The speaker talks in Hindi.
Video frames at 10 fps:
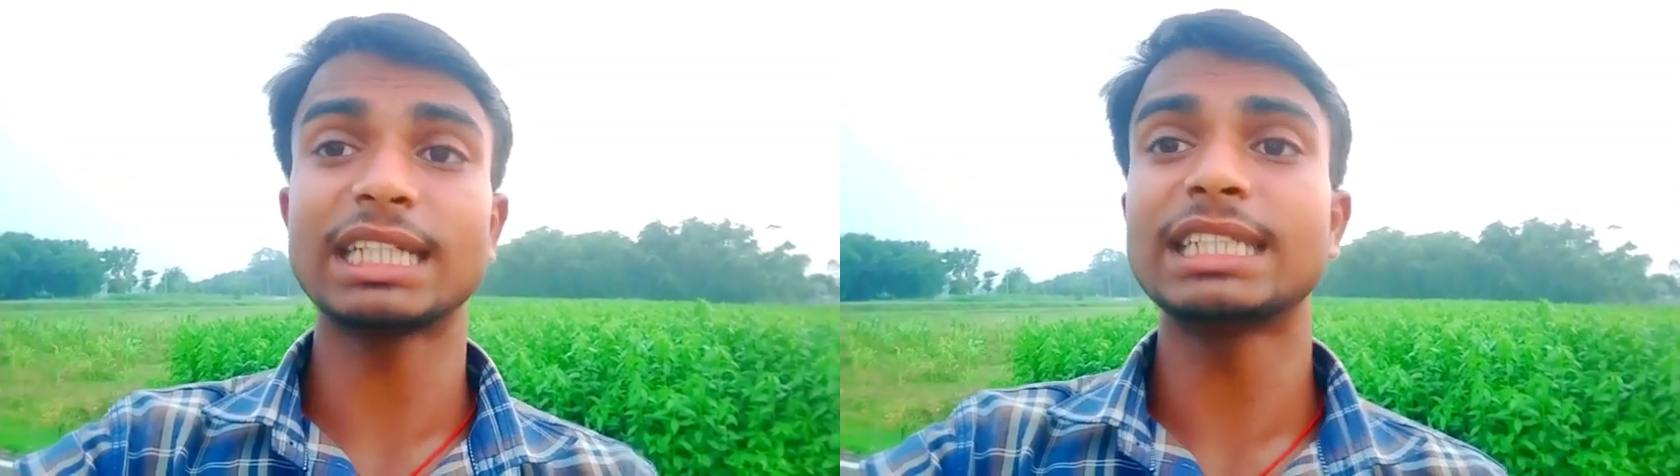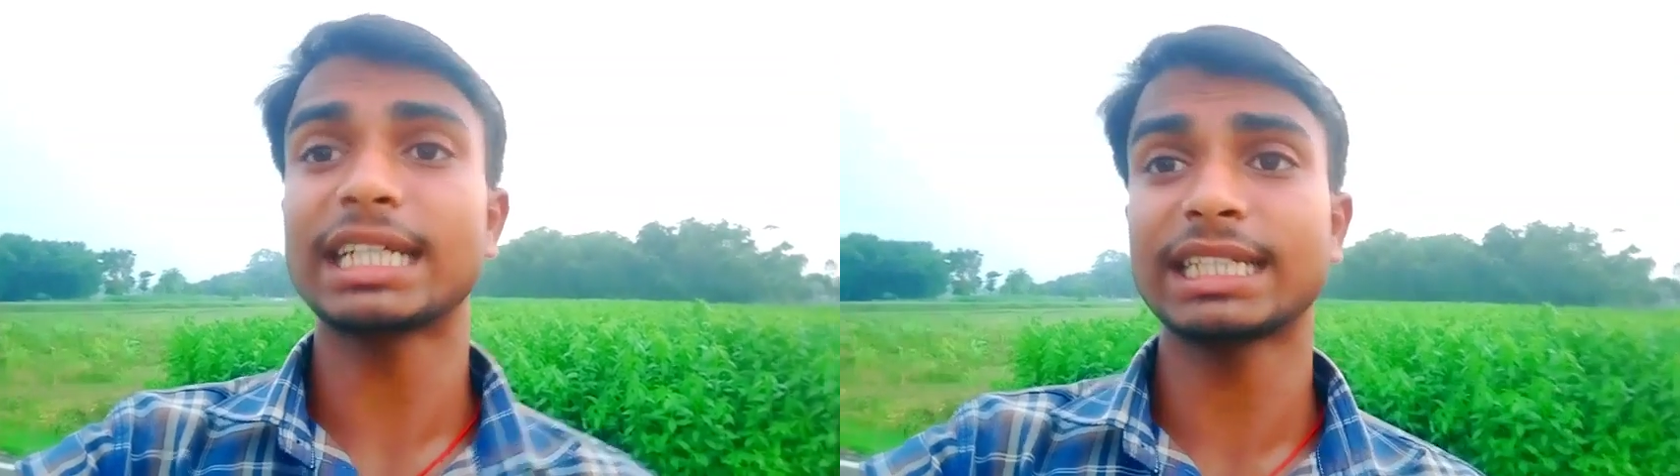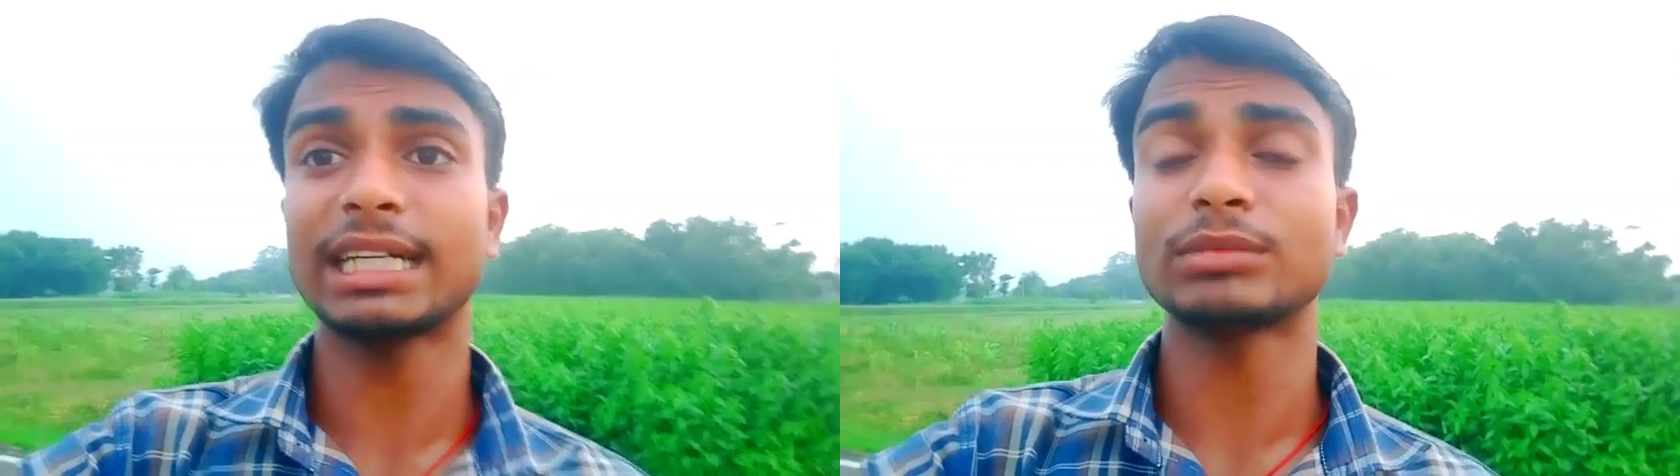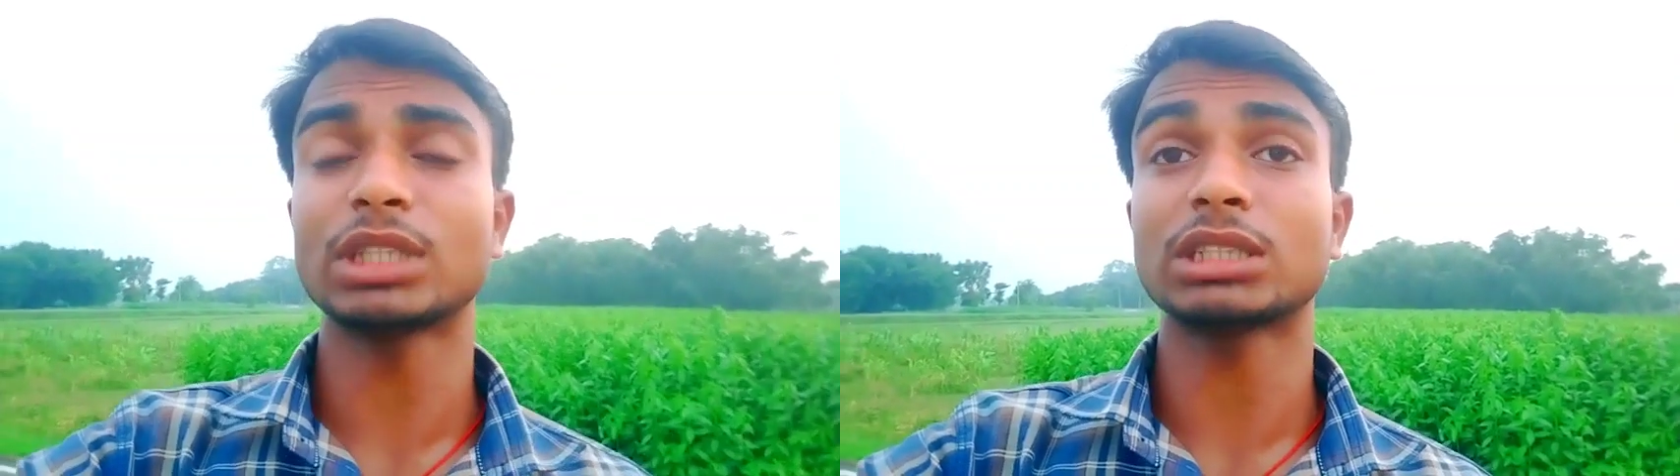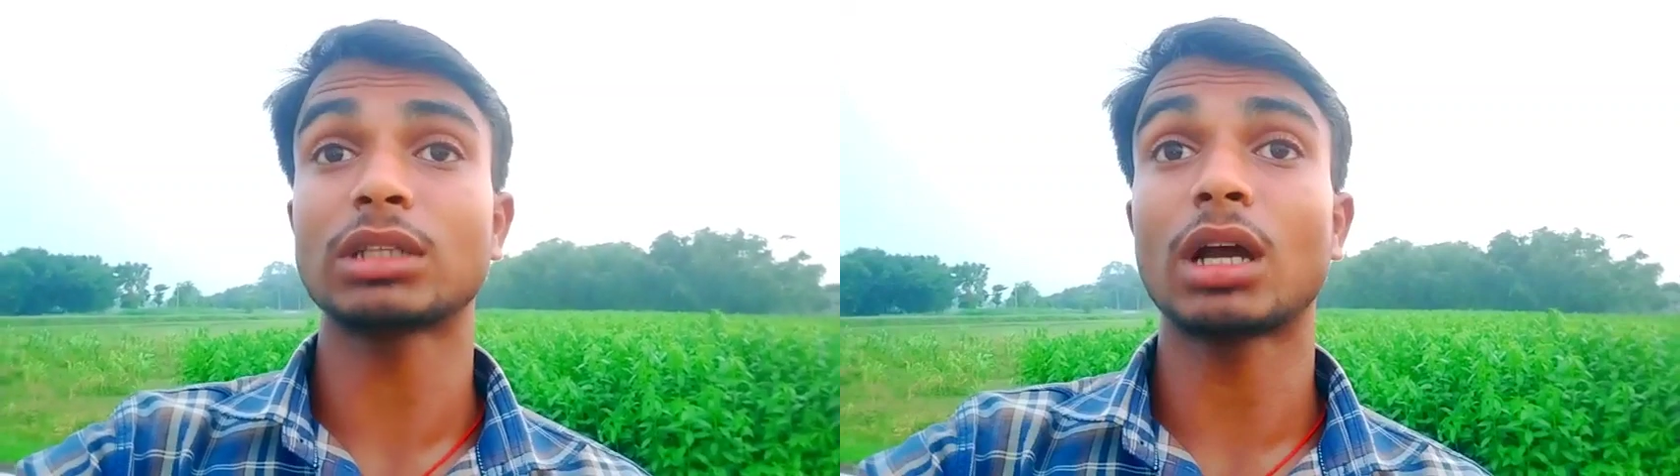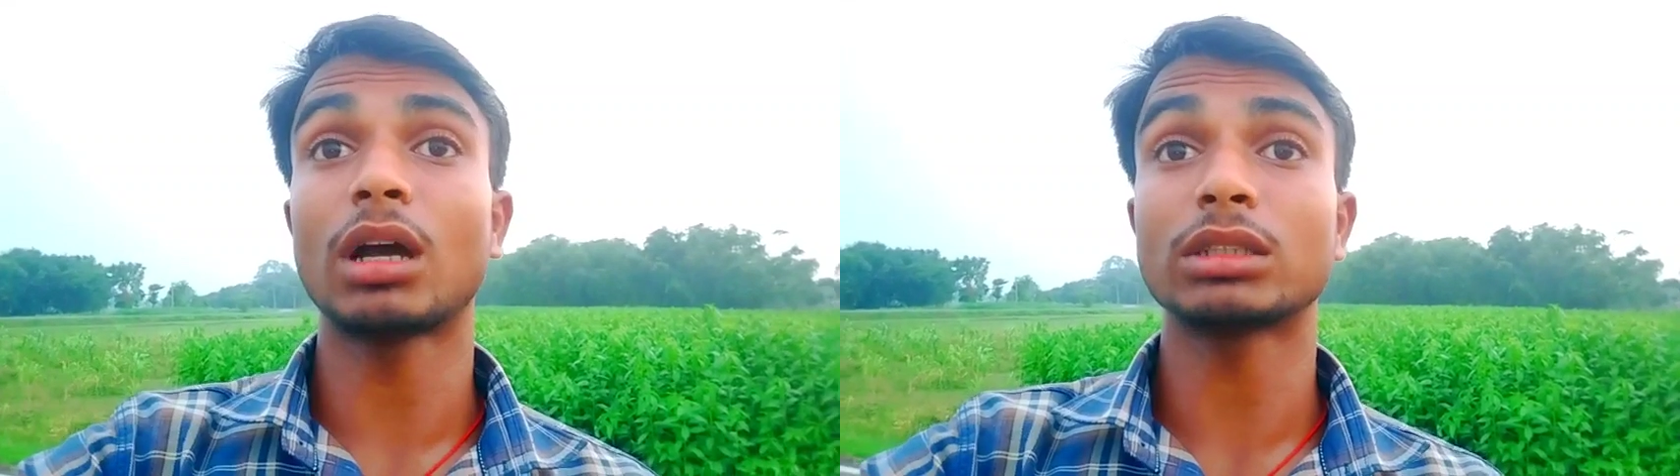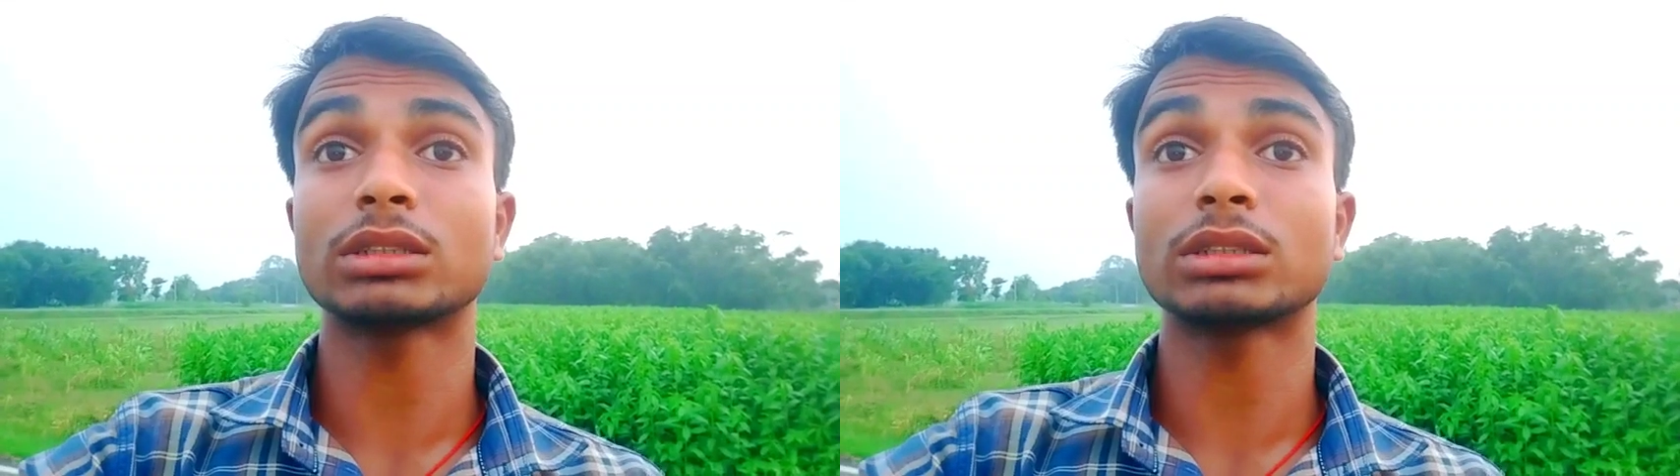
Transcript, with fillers: लिया गया